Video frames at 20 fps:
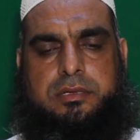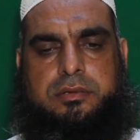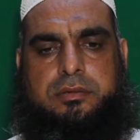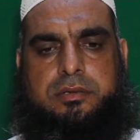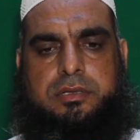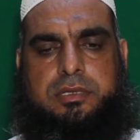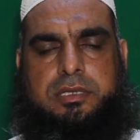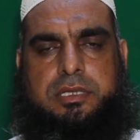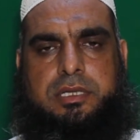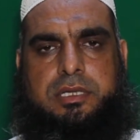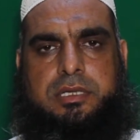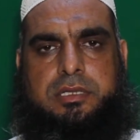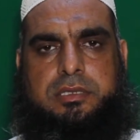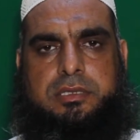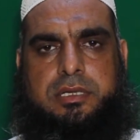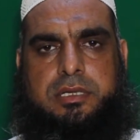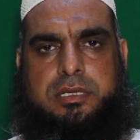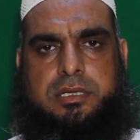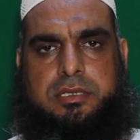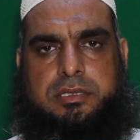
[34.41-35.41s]
और तेरह
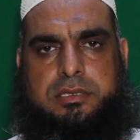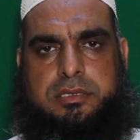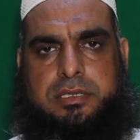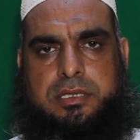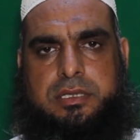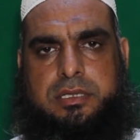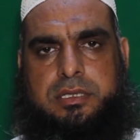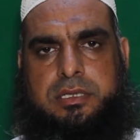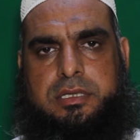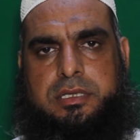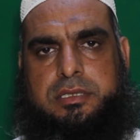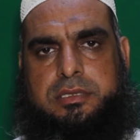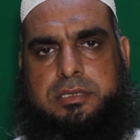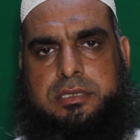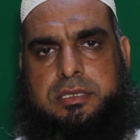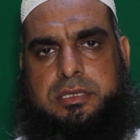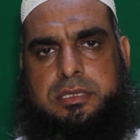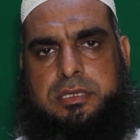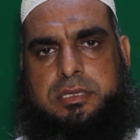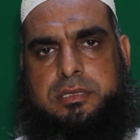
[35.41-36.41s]
ज़िलहजा की
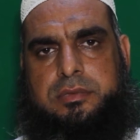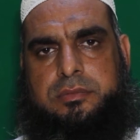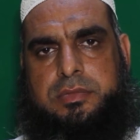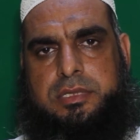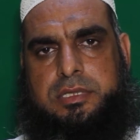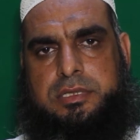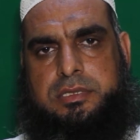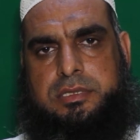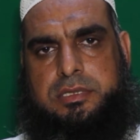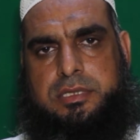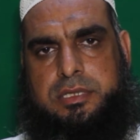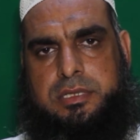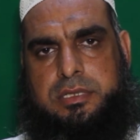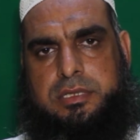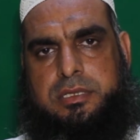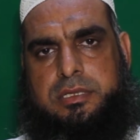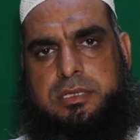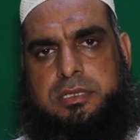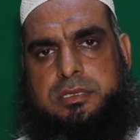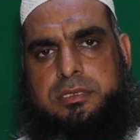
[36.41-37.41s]
आसर की नमाज तक
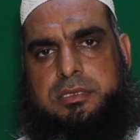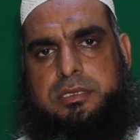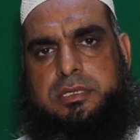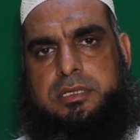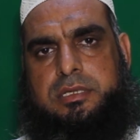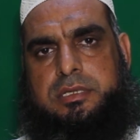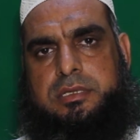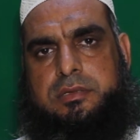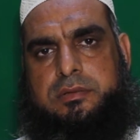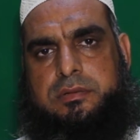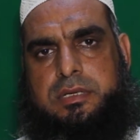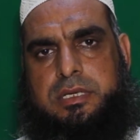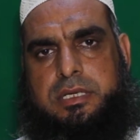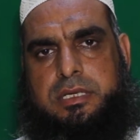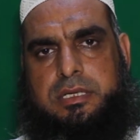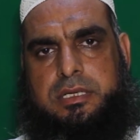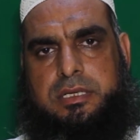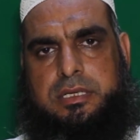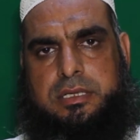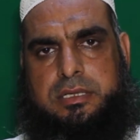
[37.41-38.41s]
इसका
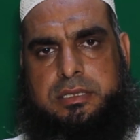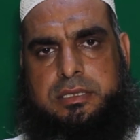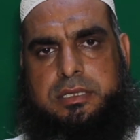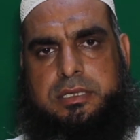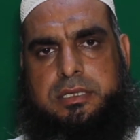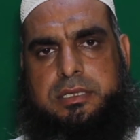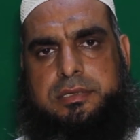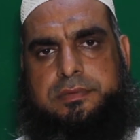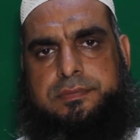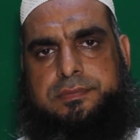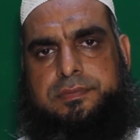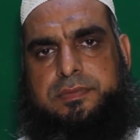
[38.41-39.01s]
दौरानिया रहता है